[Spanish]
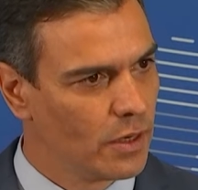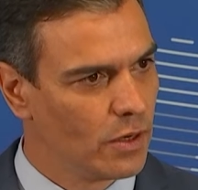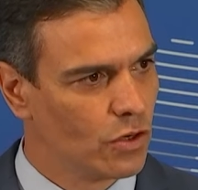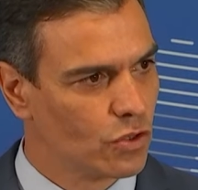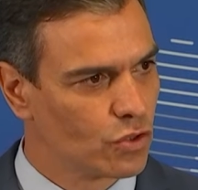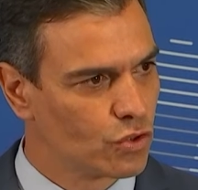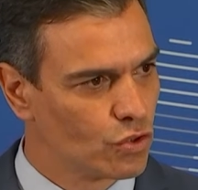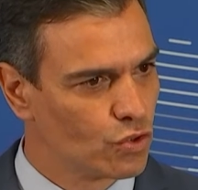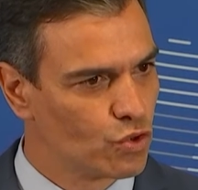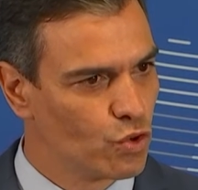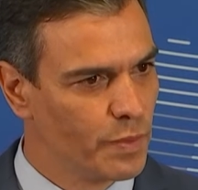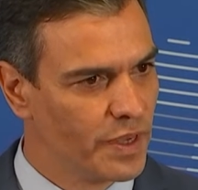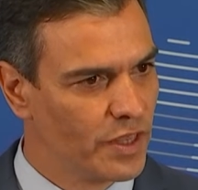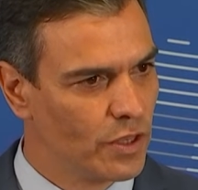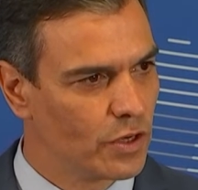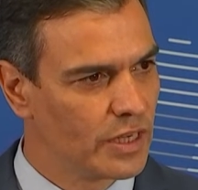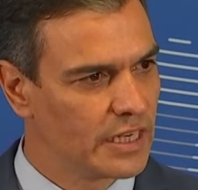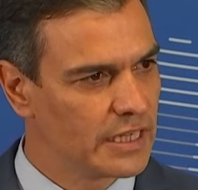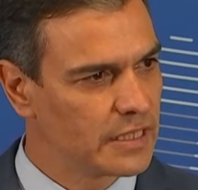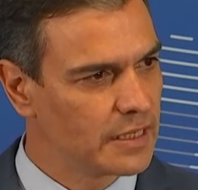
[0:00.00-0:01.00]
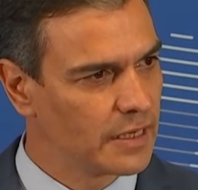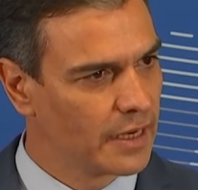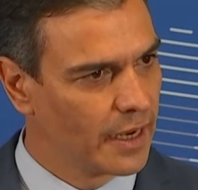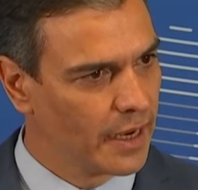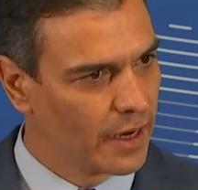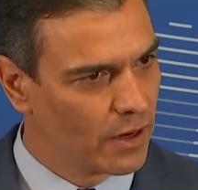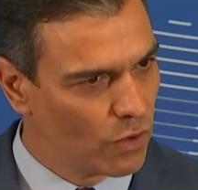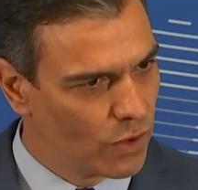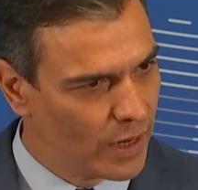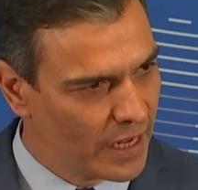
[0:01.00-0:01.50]
los consumidores,
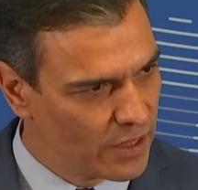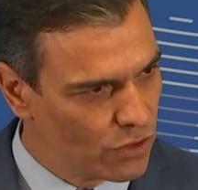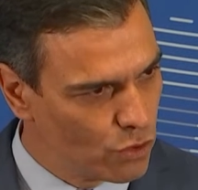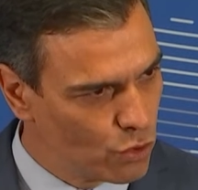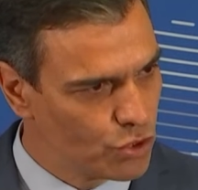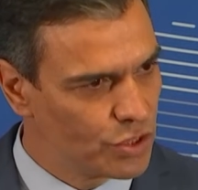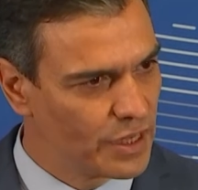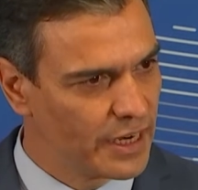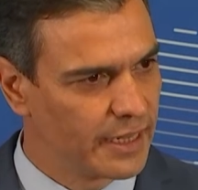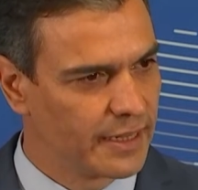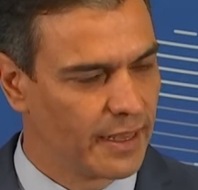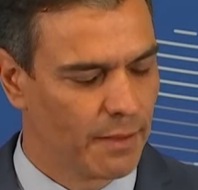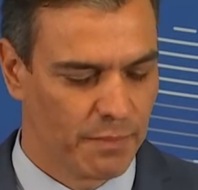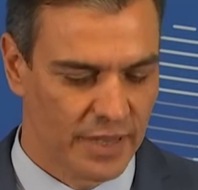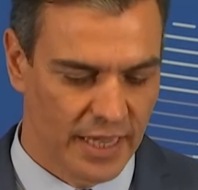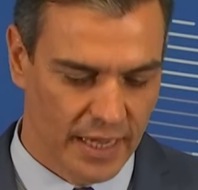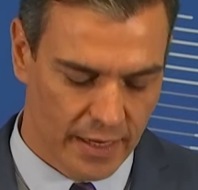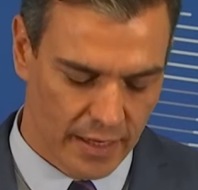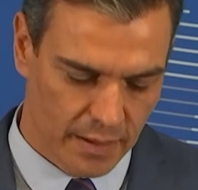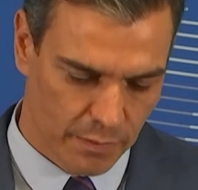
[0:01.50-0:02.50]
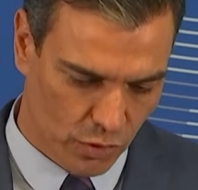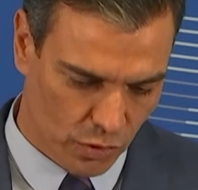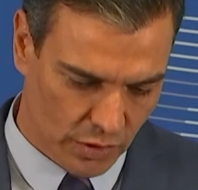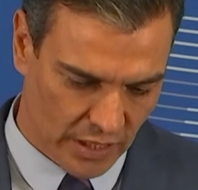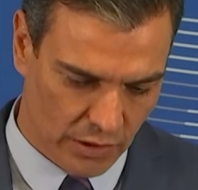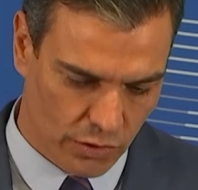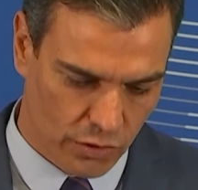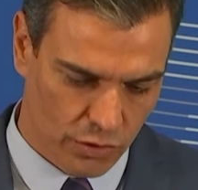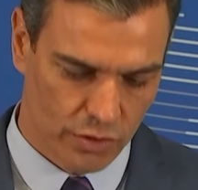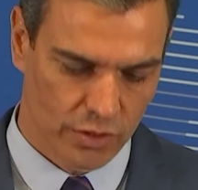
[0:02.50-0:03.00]
eh, con la industria también y, por
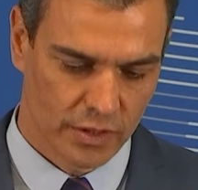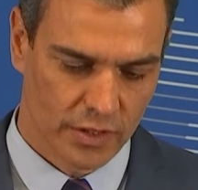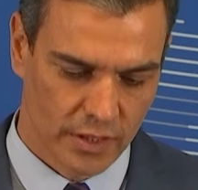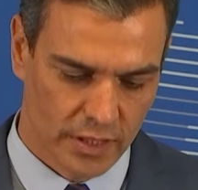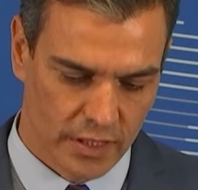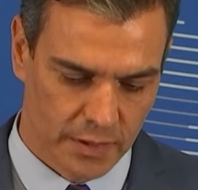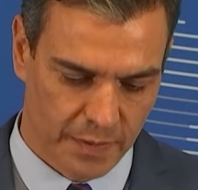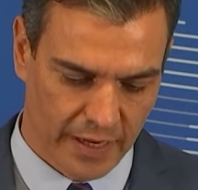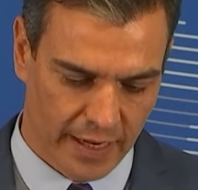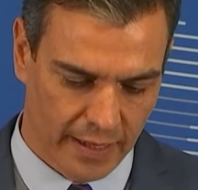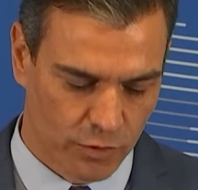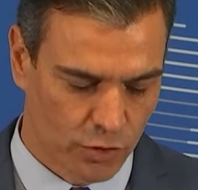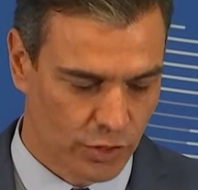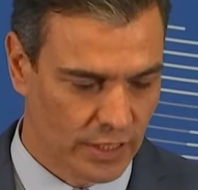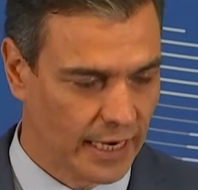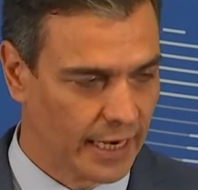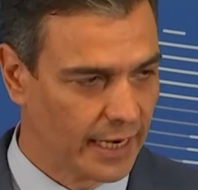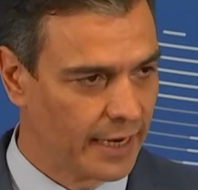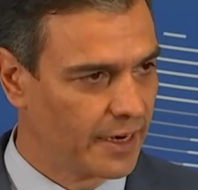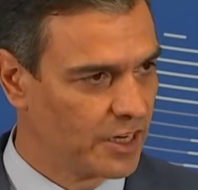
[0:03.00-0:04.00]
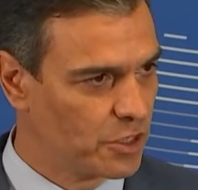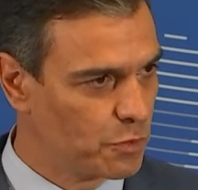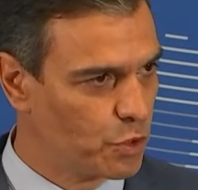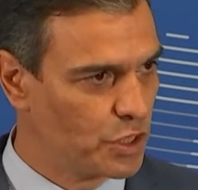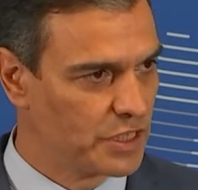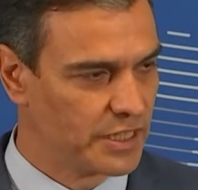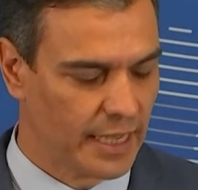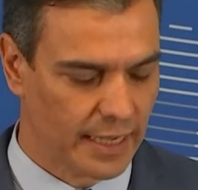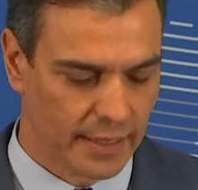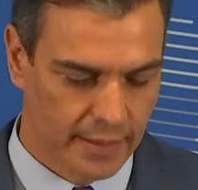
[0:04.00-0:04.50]
tanto, esperamos darle
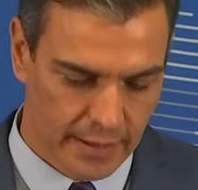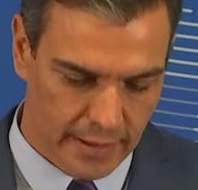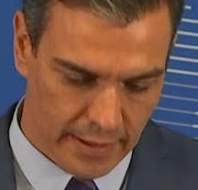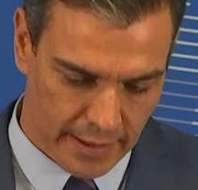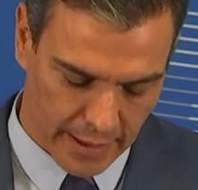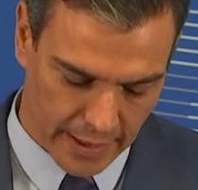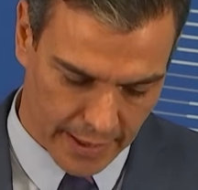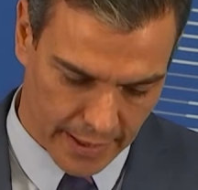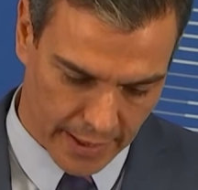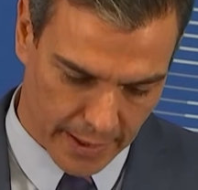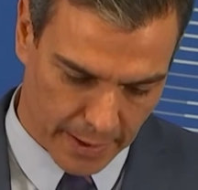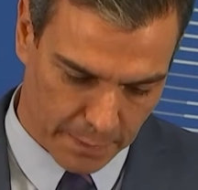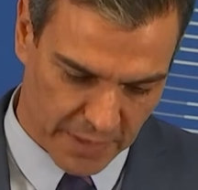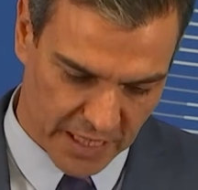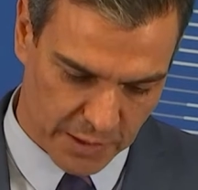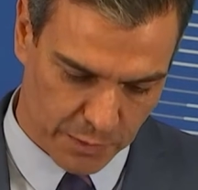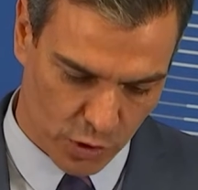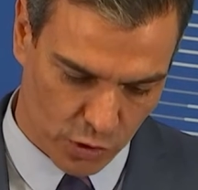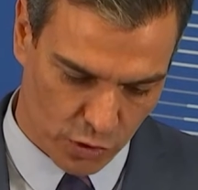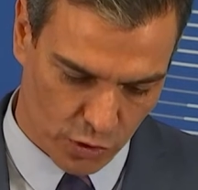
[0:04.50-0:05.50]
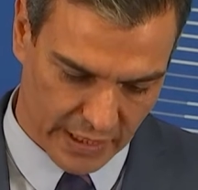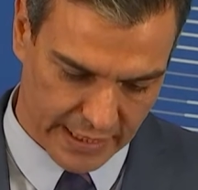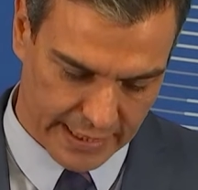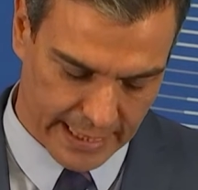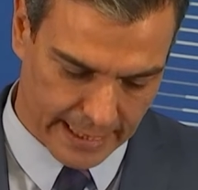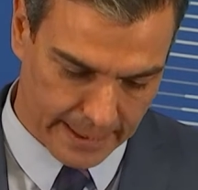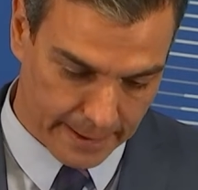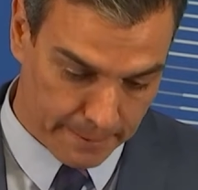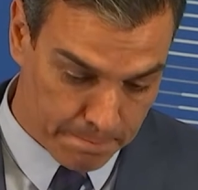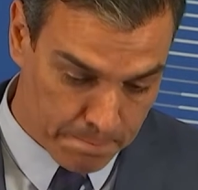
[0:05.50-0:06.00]
respuesta eh, más pronto que
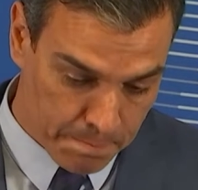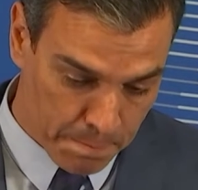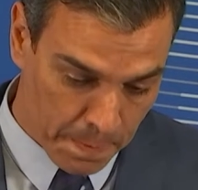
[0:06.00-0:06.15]
tarde.